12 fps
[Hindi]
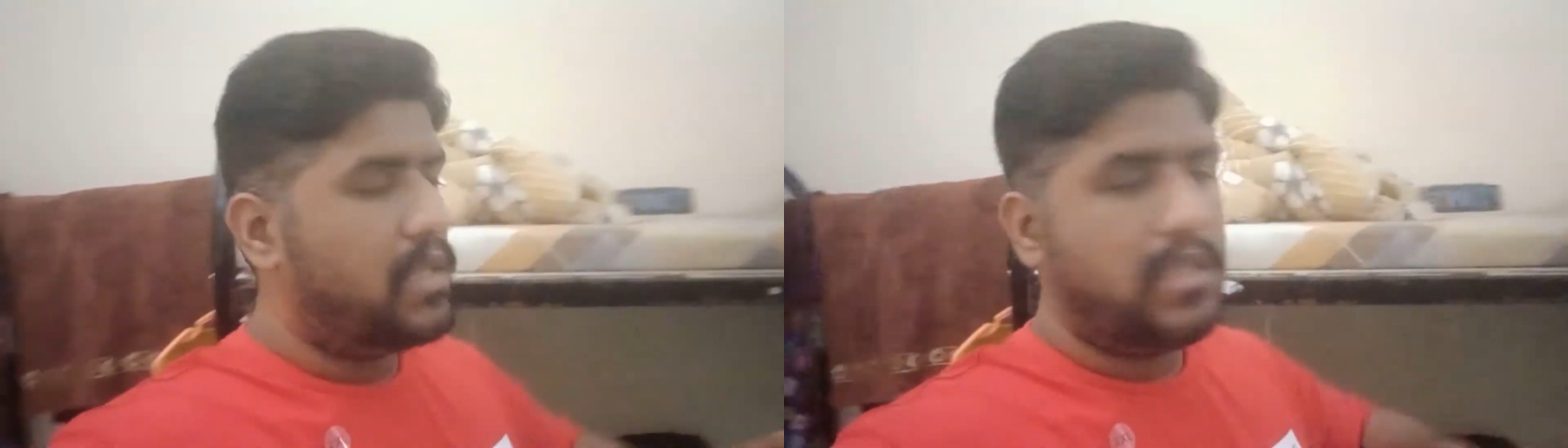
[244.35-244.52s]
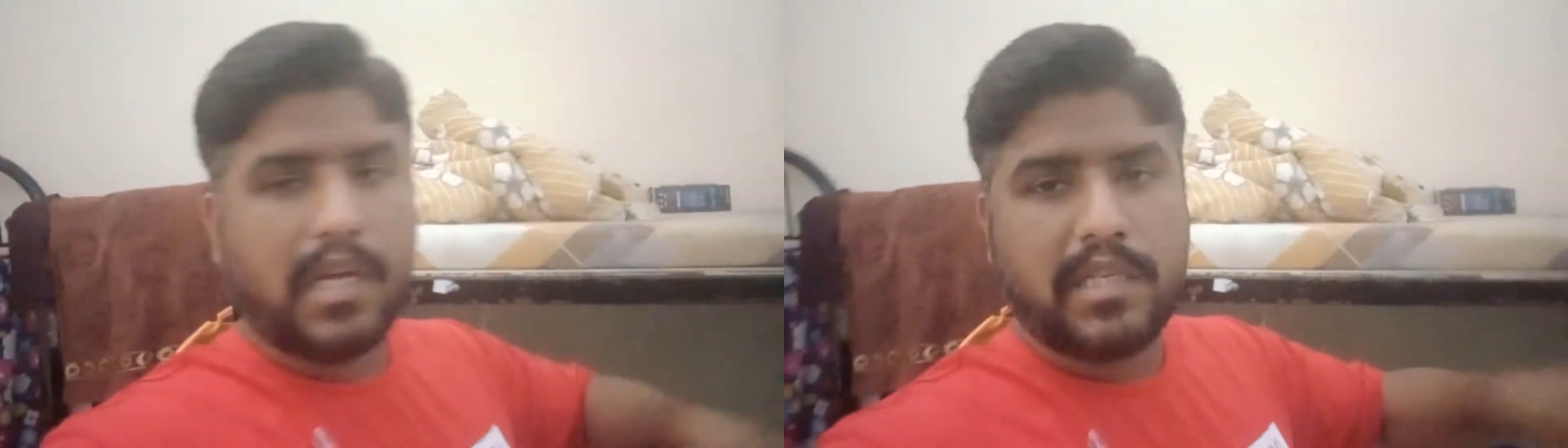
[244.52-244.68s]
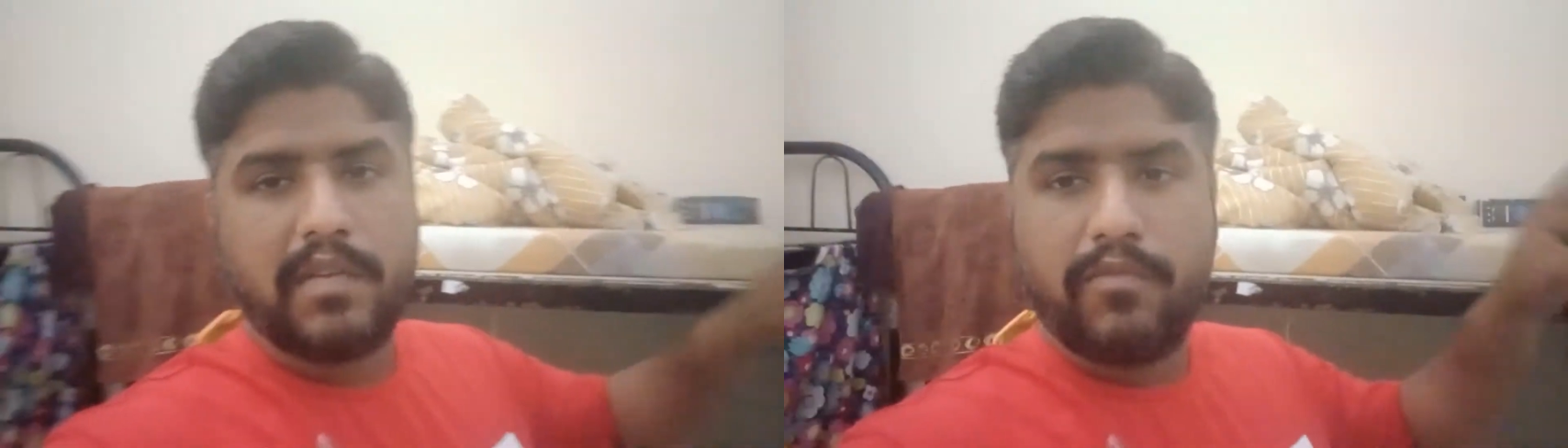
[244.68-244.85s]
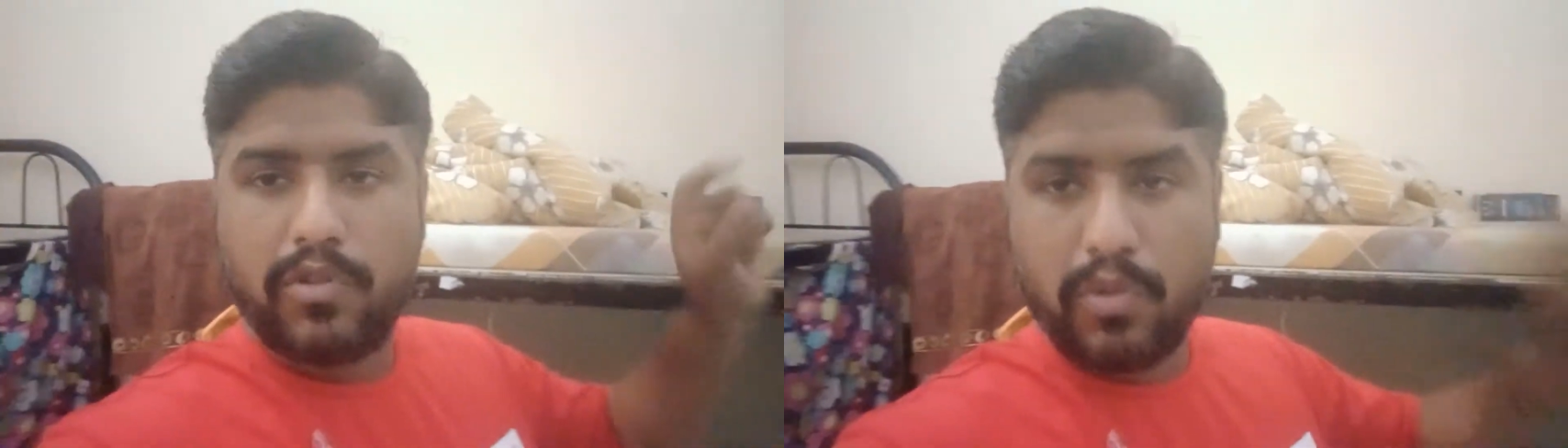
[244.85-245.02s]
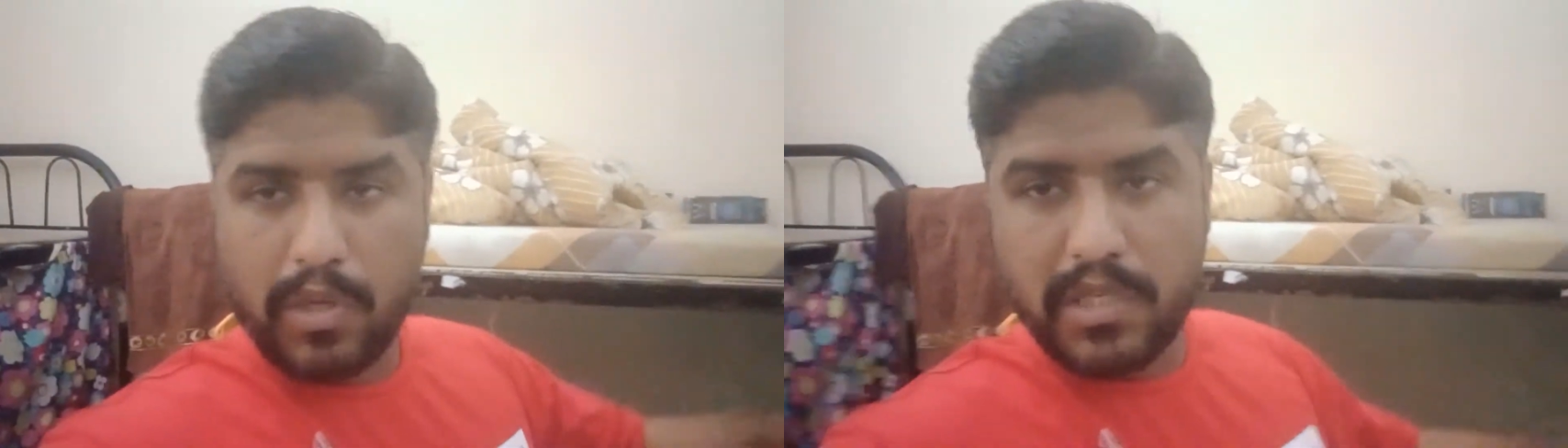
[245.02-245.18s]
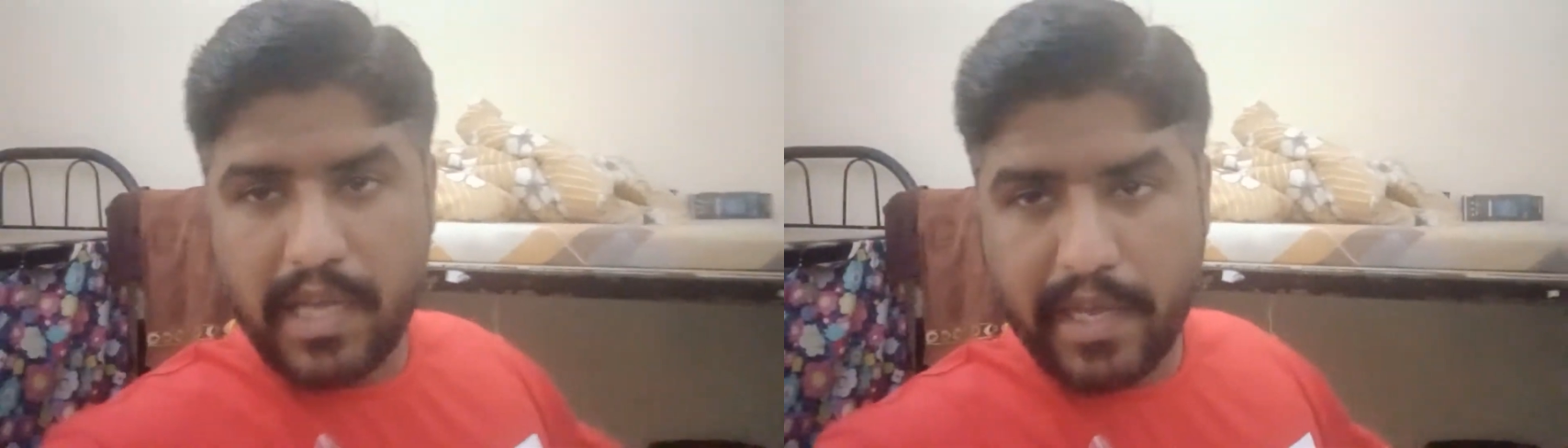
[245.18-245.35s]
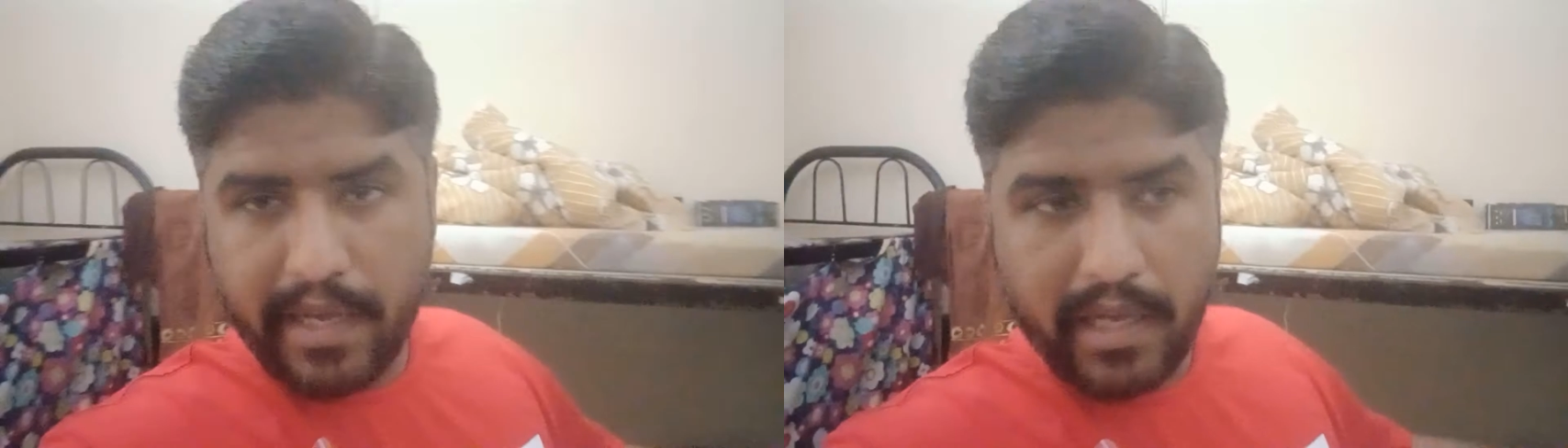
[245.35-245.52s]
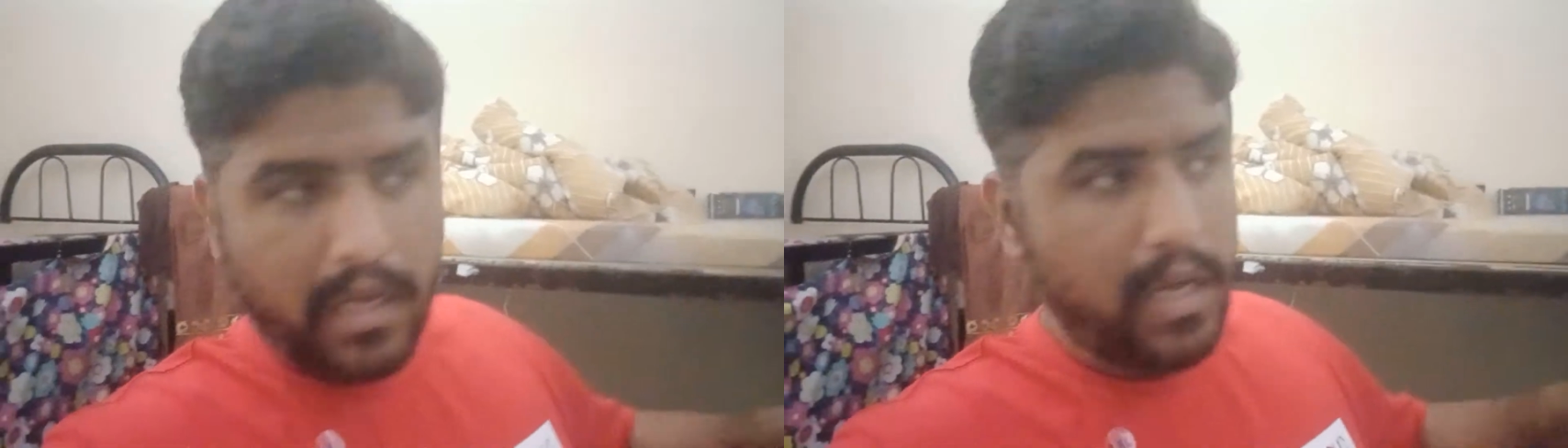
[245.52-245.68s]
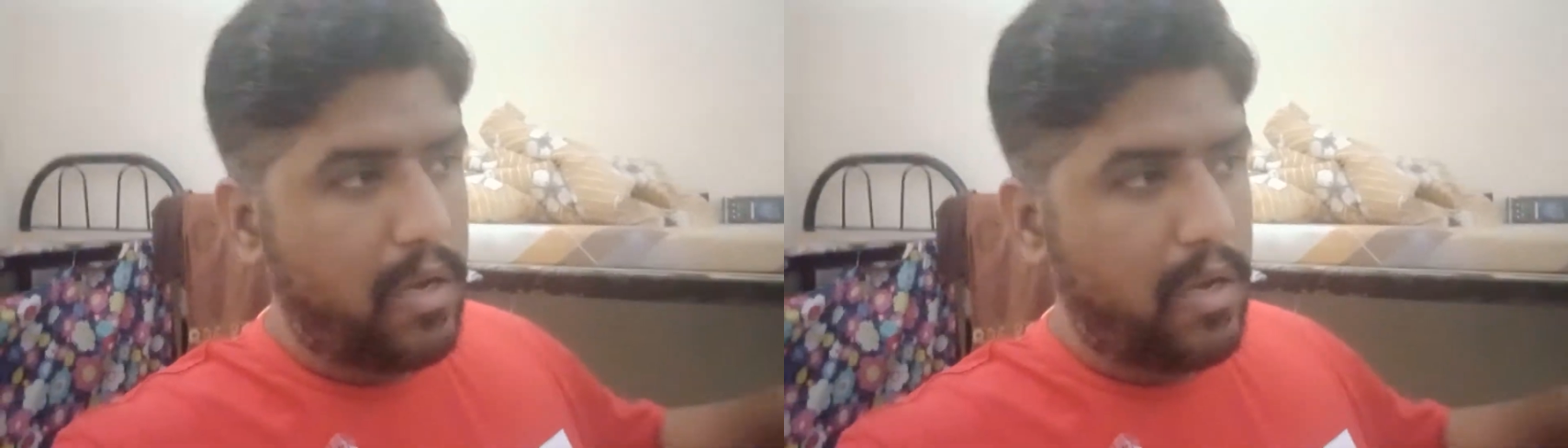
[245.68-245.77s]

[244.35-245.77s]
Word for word: जैसे वो धुल जाएंगे